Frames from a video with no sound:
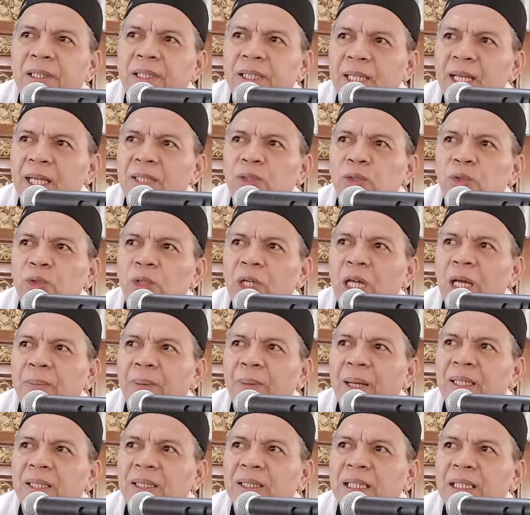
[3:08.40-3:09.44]
Dia
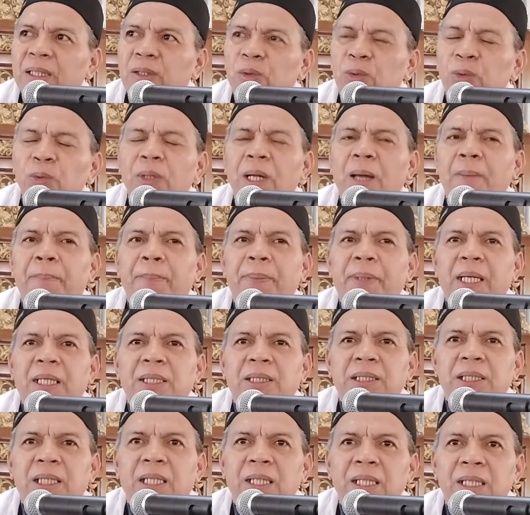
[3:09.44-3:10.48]
sudah banting tulang
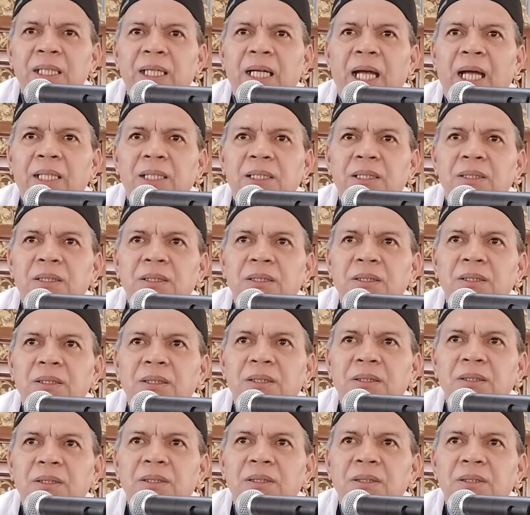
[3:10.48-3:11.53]
peras keringat,
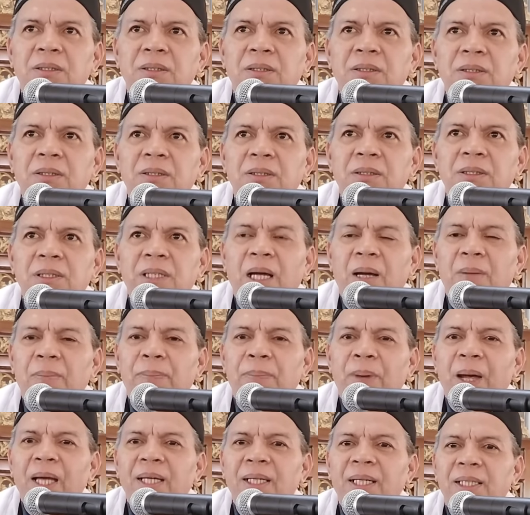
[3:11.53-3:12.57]
ya
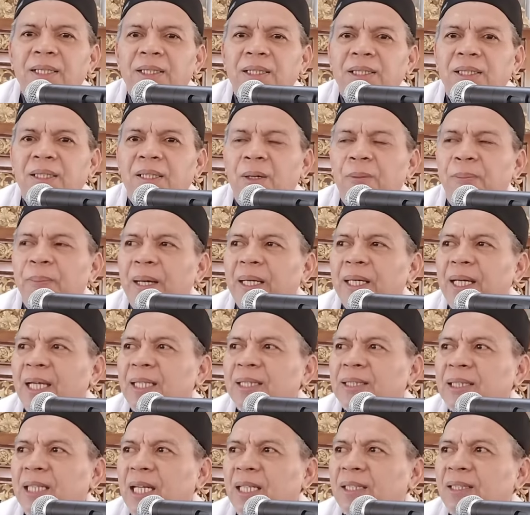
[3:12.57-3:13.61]
panas
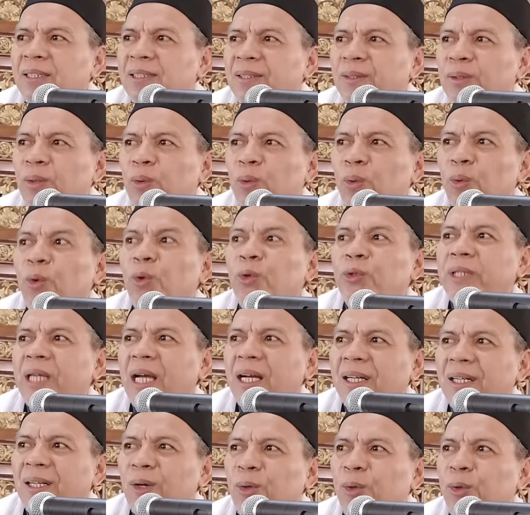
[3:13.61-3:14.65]
kepanasan,
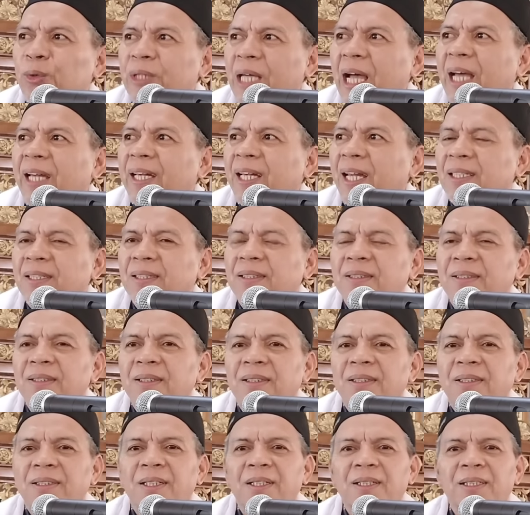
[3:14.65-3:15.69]
hujan kehujanan,
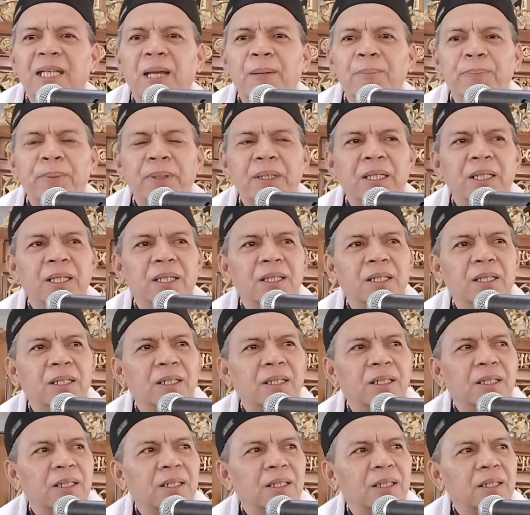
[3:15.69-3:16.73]
tetapi
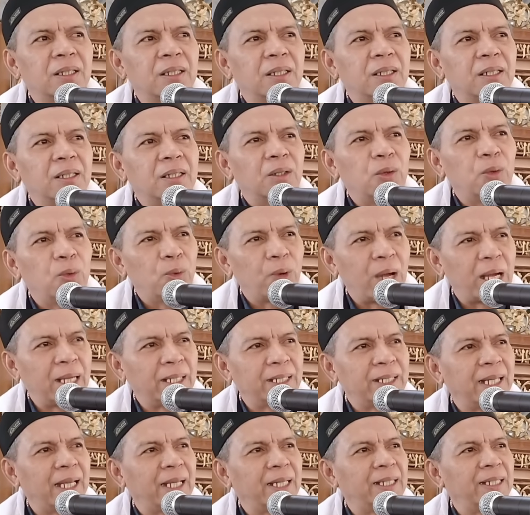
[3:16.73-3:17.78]

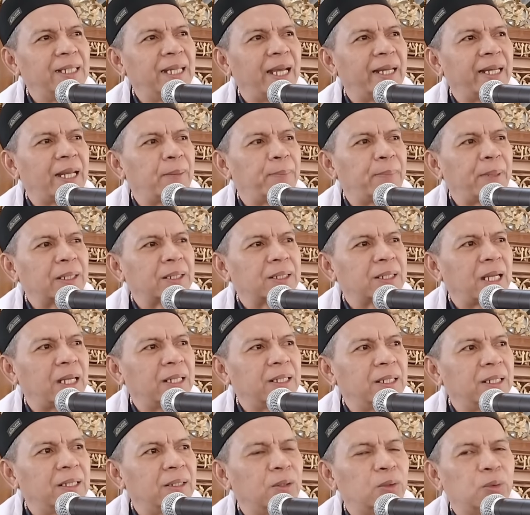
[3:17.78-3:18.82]
uang yang dia
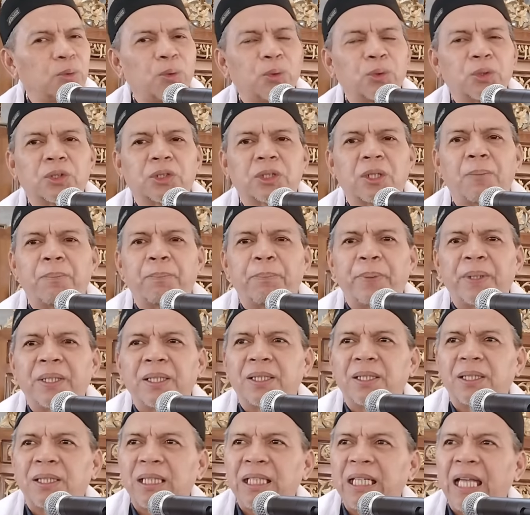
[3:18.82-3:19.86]
dapatkan itu
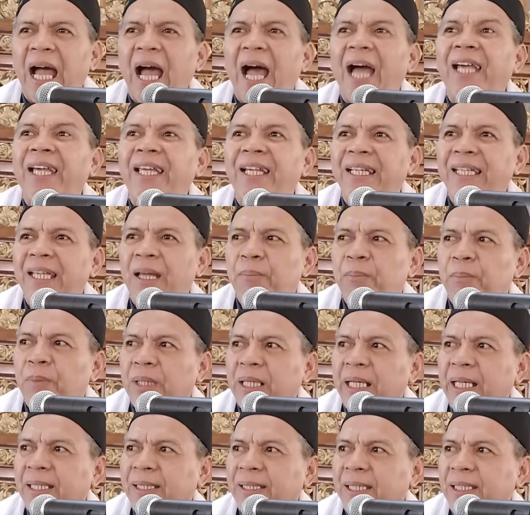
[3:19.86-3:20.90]
seperti air yang
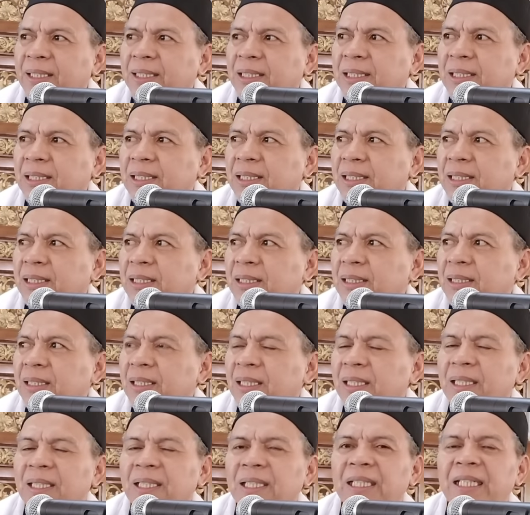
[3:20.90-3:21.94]
menetes
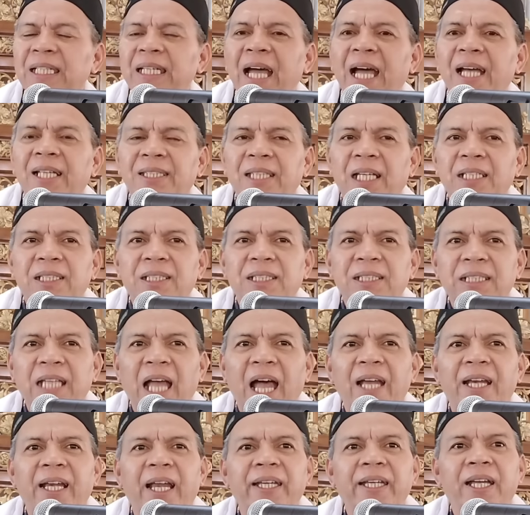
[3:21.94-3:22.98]
di atas
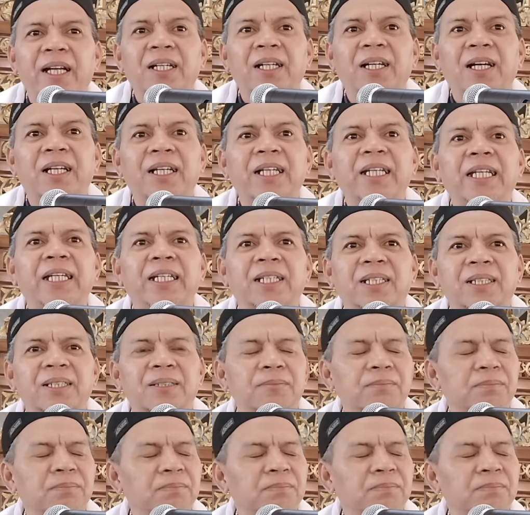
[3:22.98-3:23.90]
tanah yang kering